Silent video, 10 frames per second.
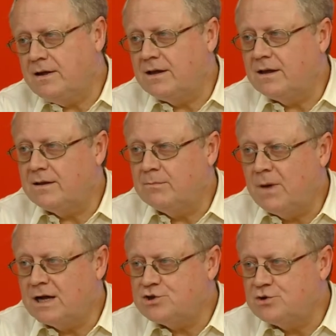en
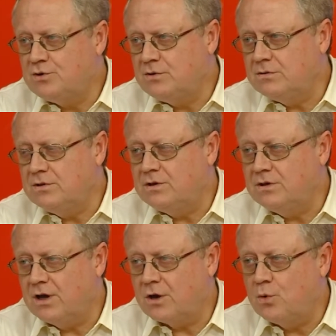mayo
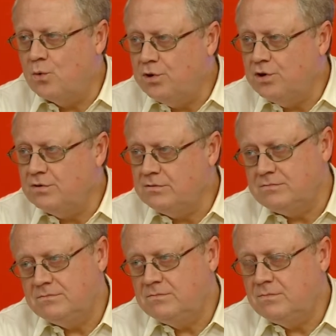y en junio,
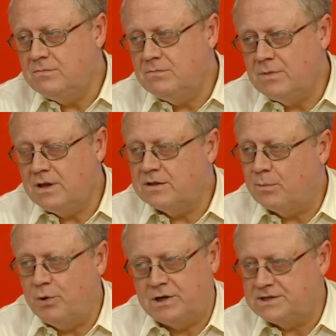
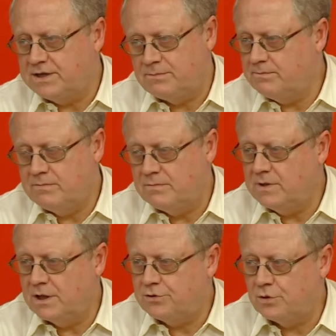después que se,
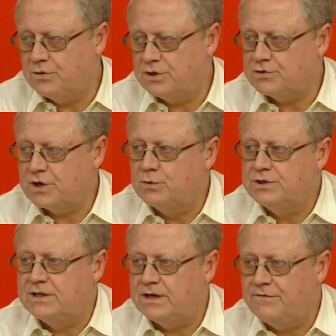de, estos
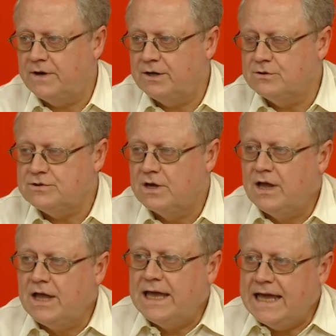ajustes tarifarios.
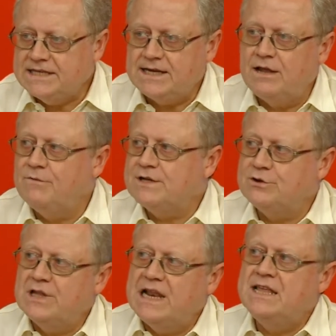Esa es la
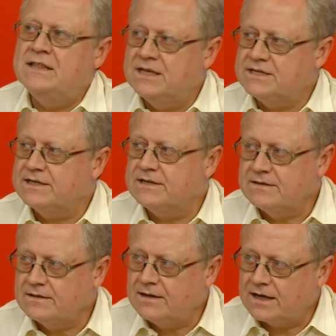inflación del índice,
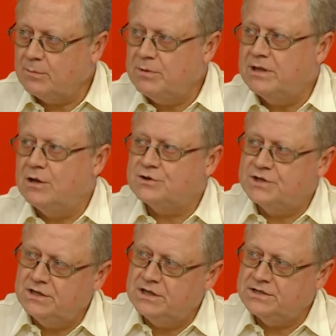la que miden los
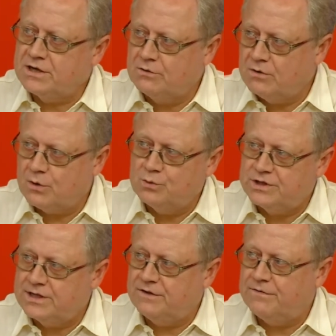índices con los
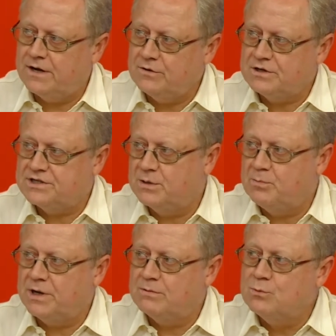ajustes tarifarios, que
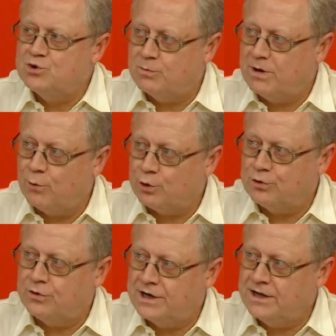siempre es mucho más
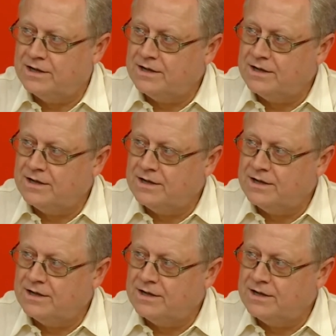botona